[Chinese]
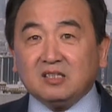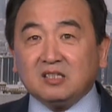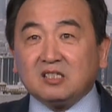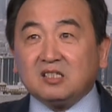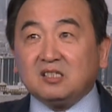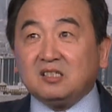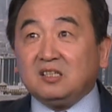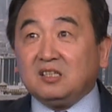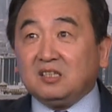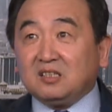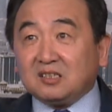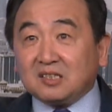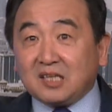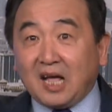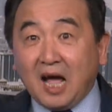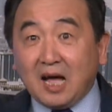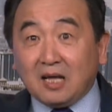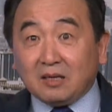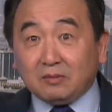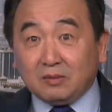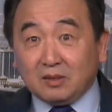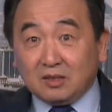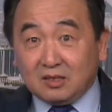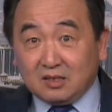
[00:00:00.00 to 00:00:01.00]
是
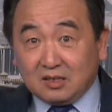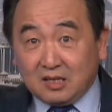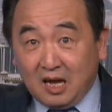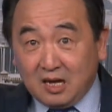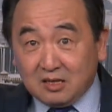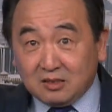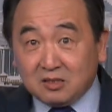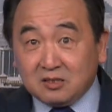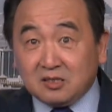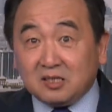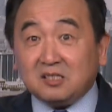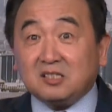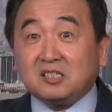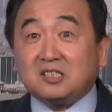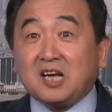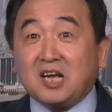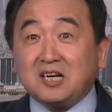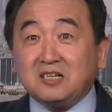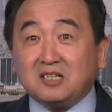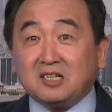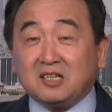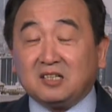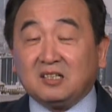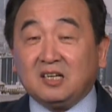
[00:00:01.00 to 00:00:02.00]
它它是
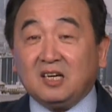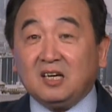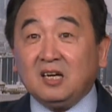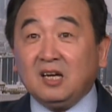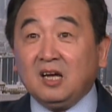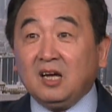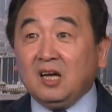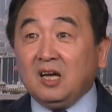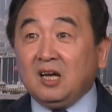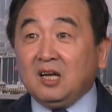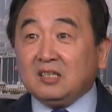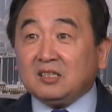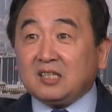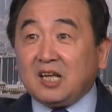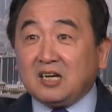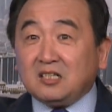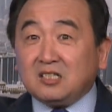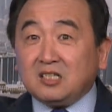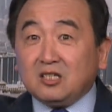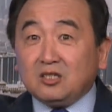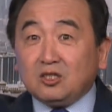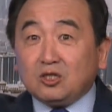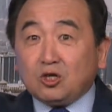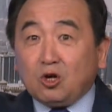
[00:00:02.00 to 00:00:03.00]
山城了，但
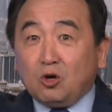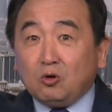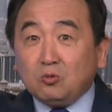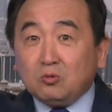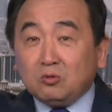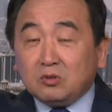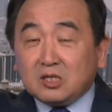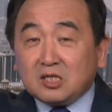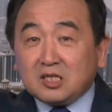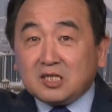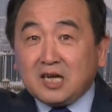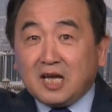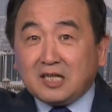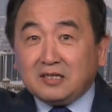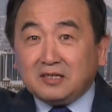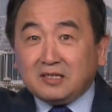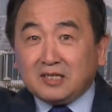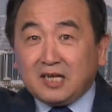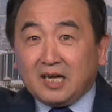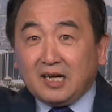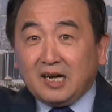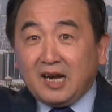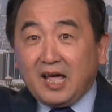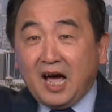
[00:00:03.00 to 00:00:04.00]
是从山
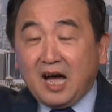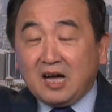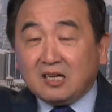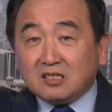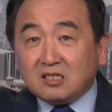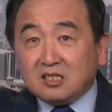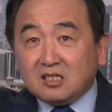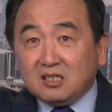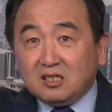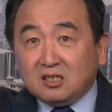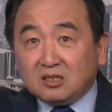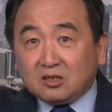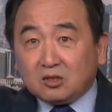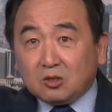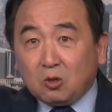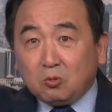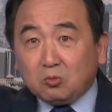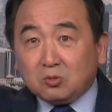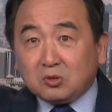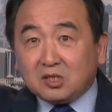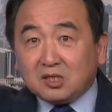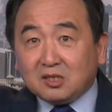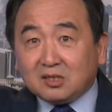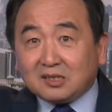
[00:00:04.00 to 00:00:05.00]
的两侧
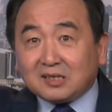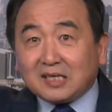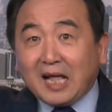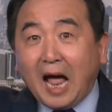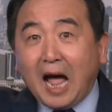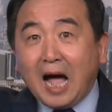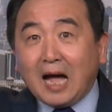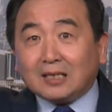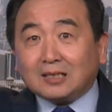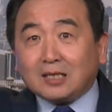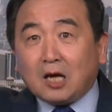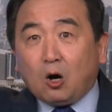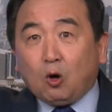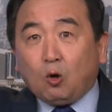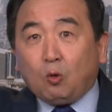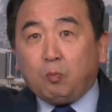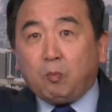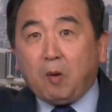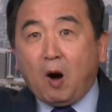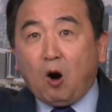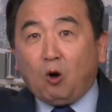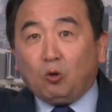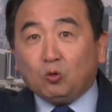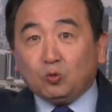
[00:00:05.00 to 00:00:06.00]
都是大到
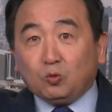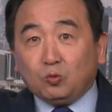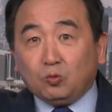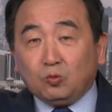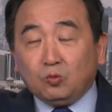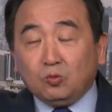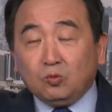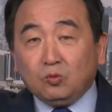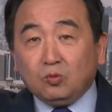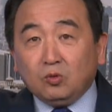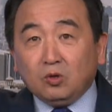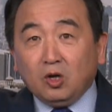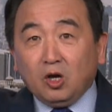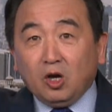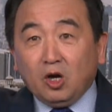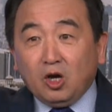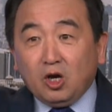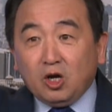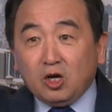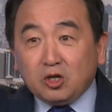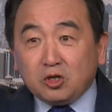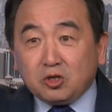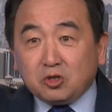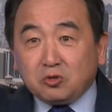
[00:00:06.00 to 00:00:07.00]
暴雨，
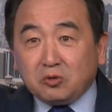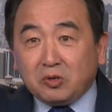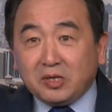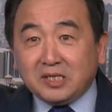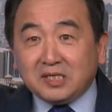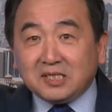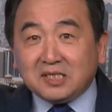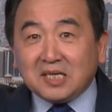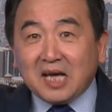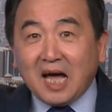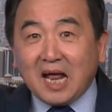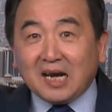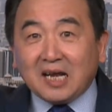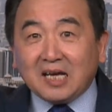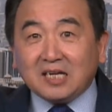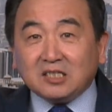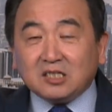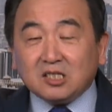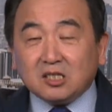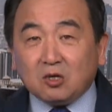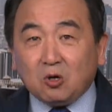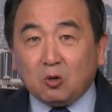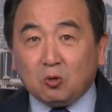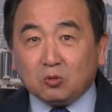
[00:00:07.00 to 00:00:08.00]
水下来
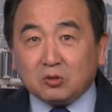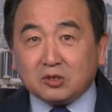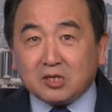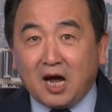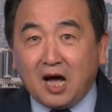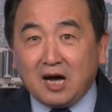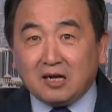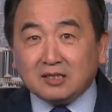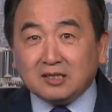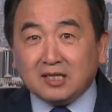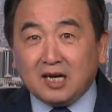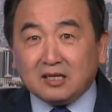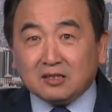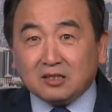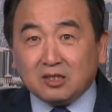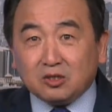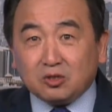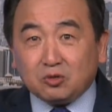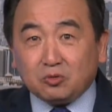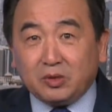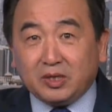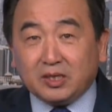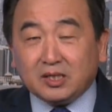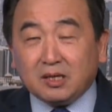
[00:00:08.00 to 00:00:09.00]
之后，长江的
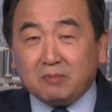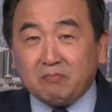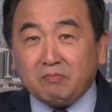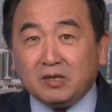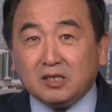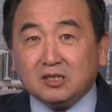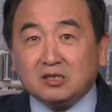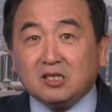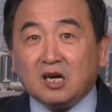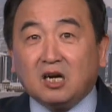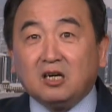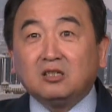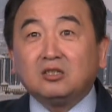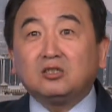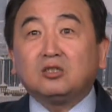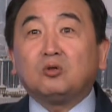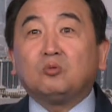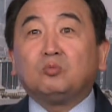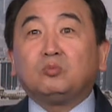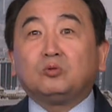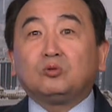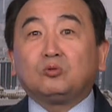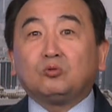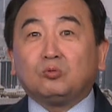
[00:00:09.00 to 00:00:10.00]
水根本承受
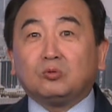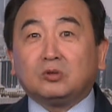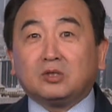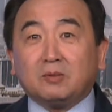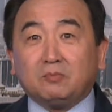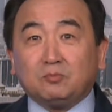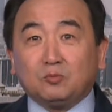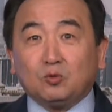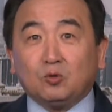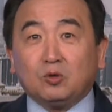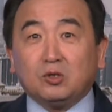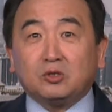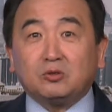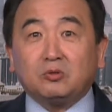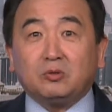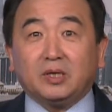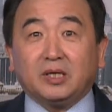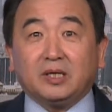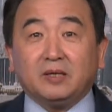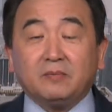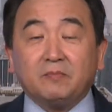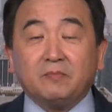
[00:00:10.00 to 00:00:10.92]
不住这么多水，